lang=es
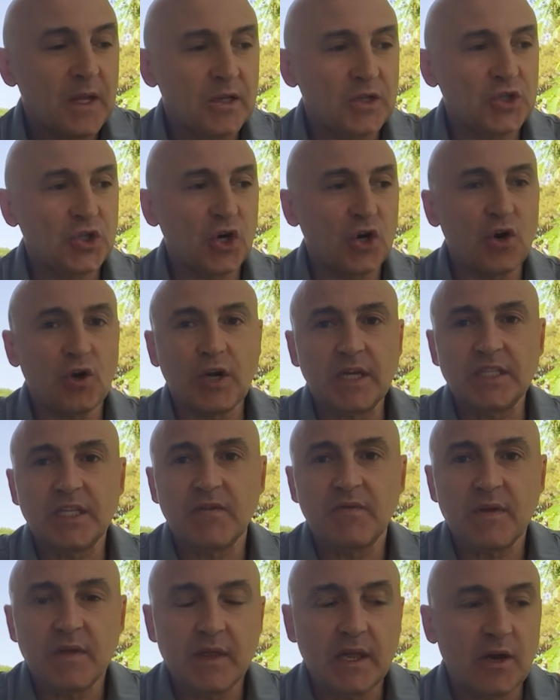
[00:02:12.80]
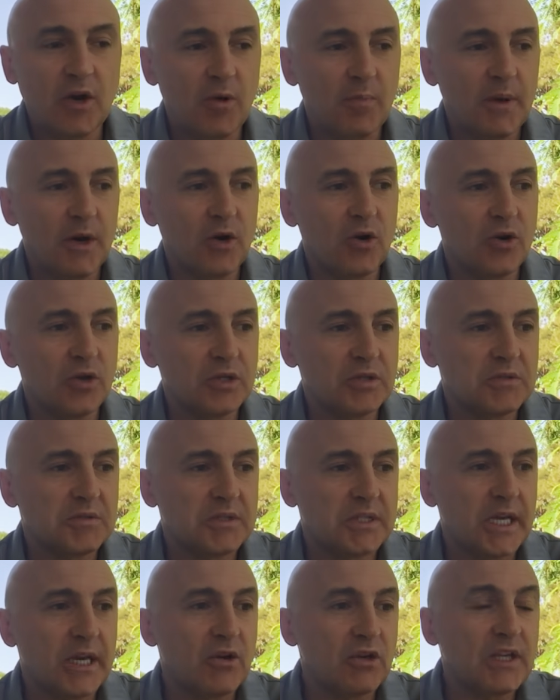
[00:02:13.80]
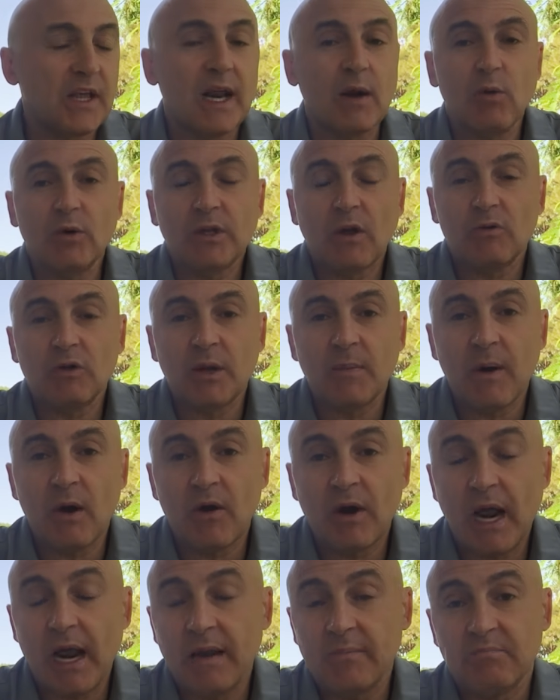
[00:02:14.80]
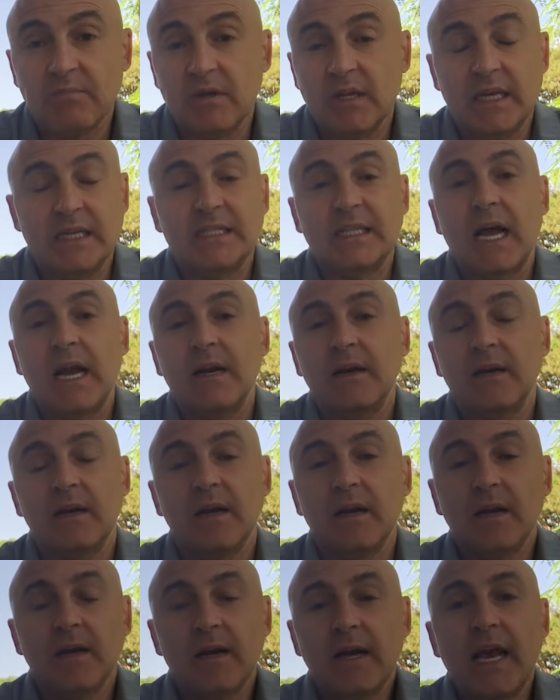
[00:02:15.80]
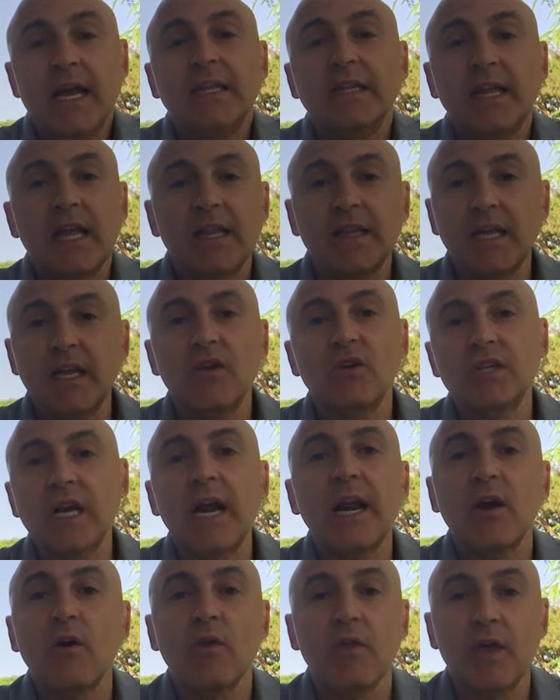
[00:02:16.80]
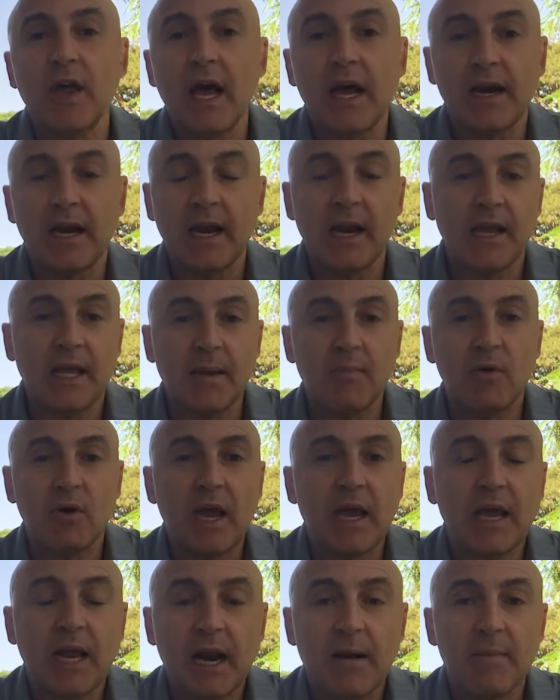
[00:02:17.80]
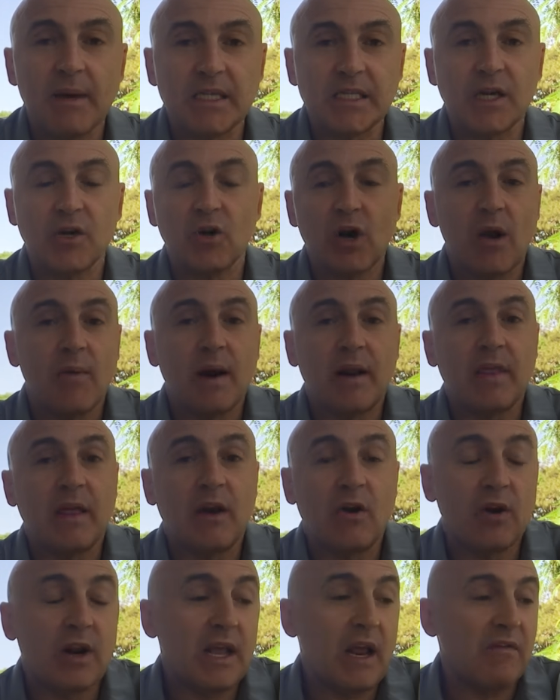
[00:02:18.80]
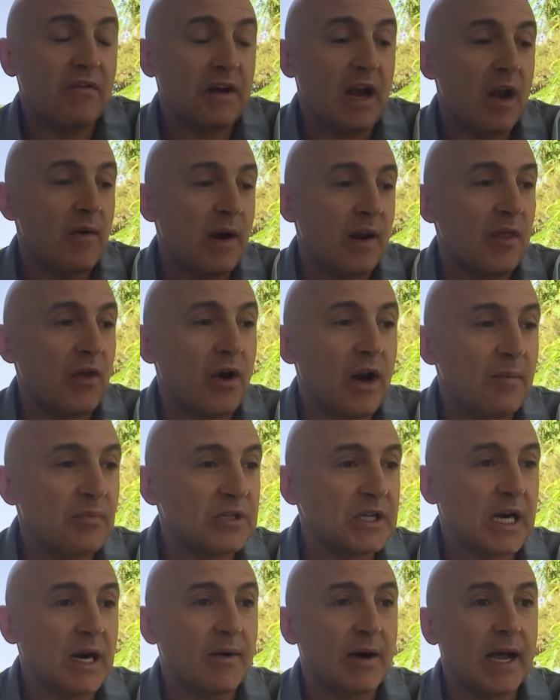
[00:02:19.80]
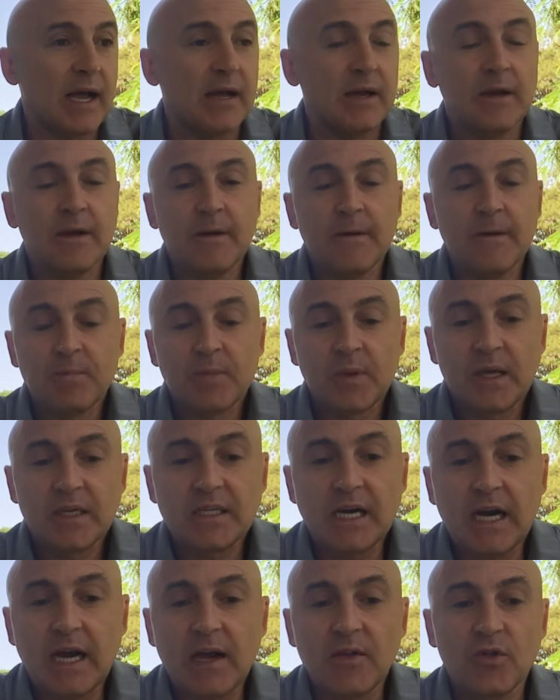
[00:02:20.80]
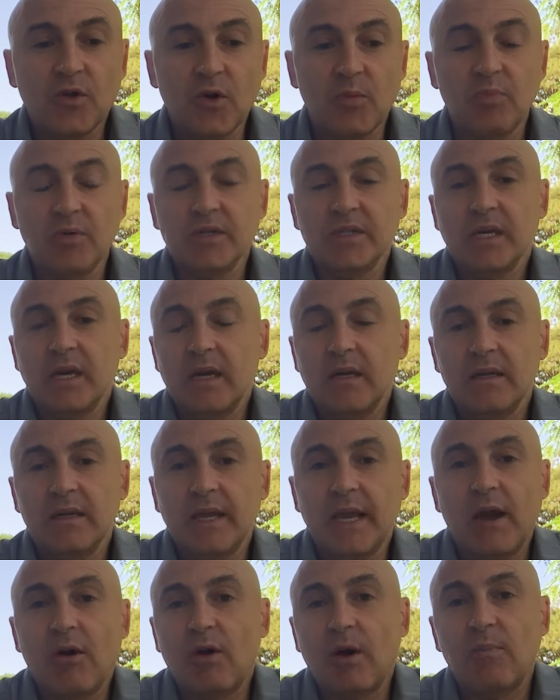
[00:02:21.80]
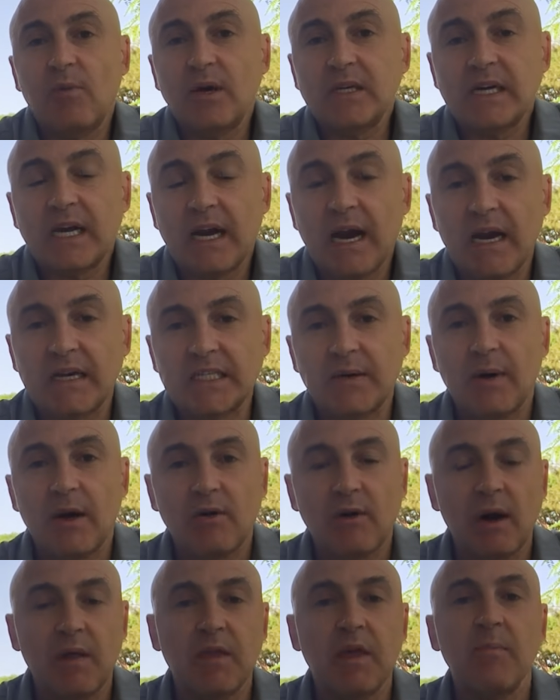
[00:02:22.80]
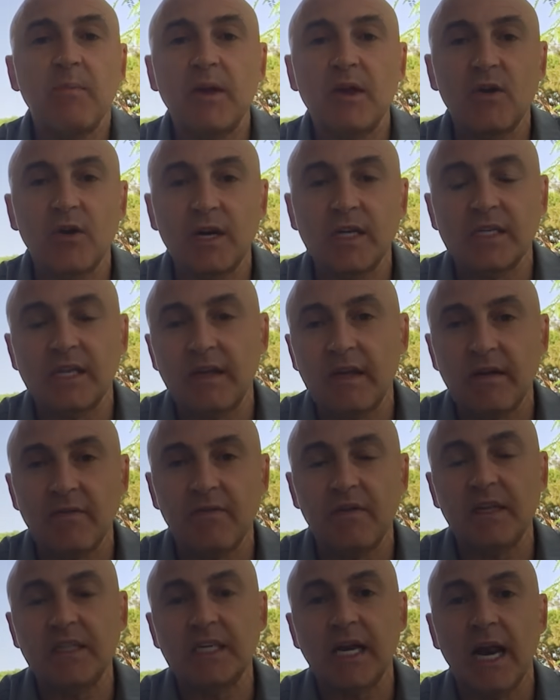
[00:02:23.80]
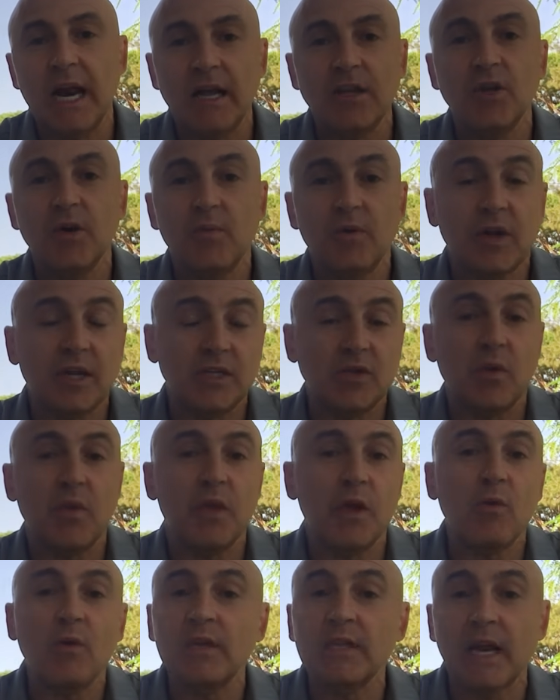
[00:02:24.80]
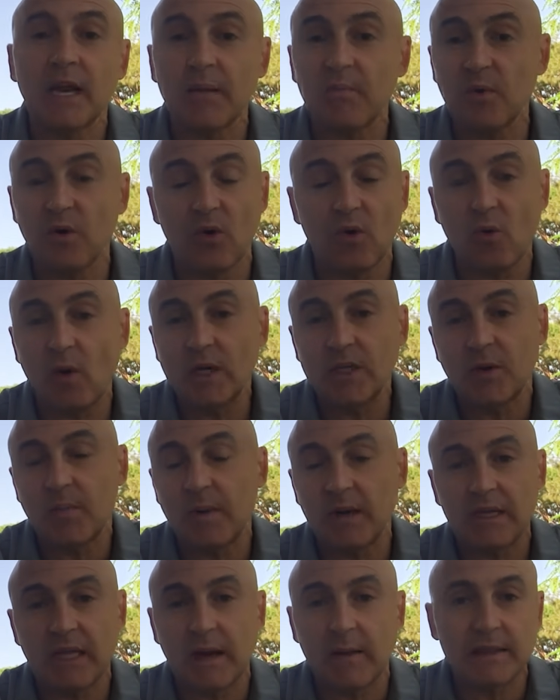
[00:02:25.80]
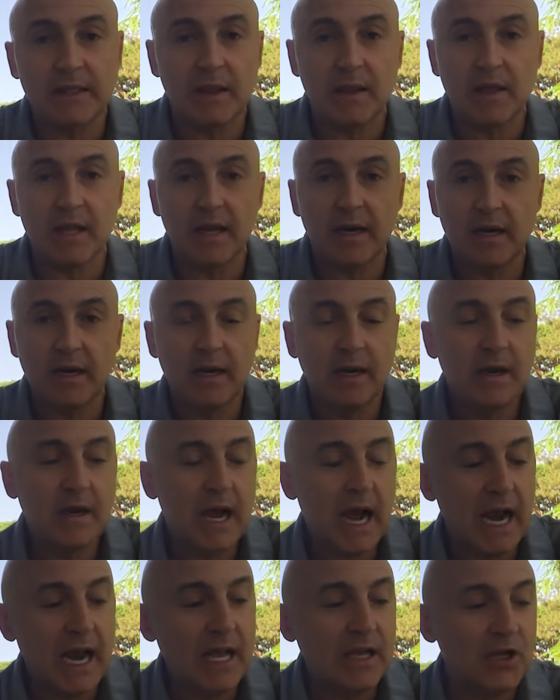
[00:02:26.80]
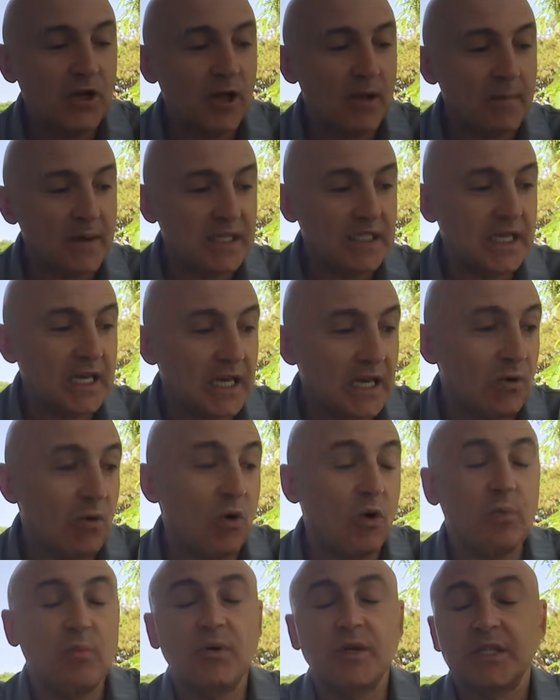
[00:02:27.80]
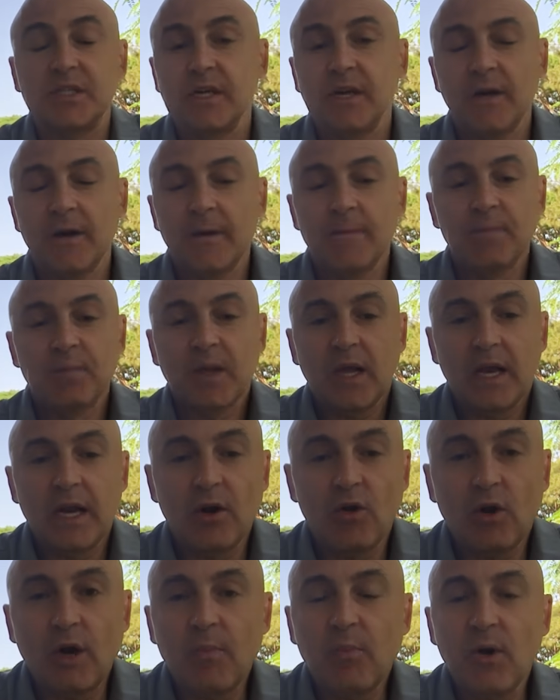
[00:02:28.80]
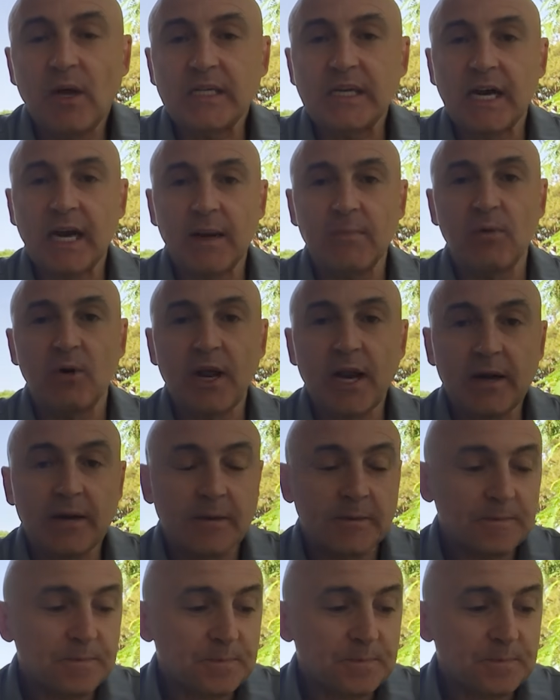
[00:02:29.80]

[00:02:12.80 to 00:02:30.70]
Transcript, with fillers: yo creo que es difícil, ¿no? Pero si no se da la vuelta a última hora, están entendidos a negociar el equipo que quiera Messi con el Barcelona y al final el Barcelona pues acabará sacando pues el dinero que pueda sacar, se va a ahorrar 100 millones de ficha al año, porque son 50 limpios, con lo cual son prácticamente 100 al año de Messi, y luego pues lo que pueda sacar por él.